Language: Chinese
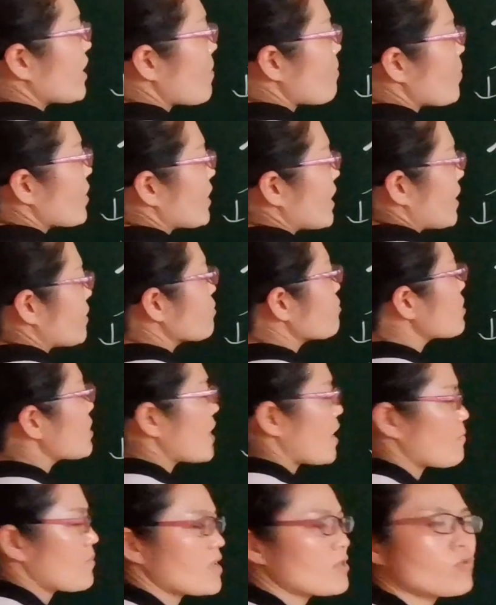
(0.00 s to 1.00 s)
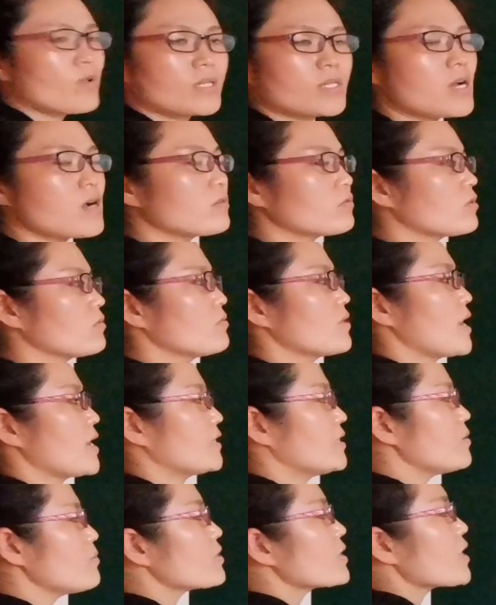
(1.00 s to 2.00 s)
它本来就是两边对称，对不
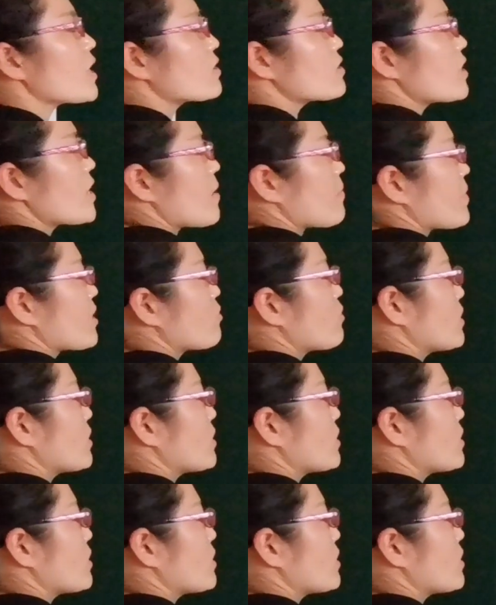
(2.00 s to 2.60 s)
对？基本上是两边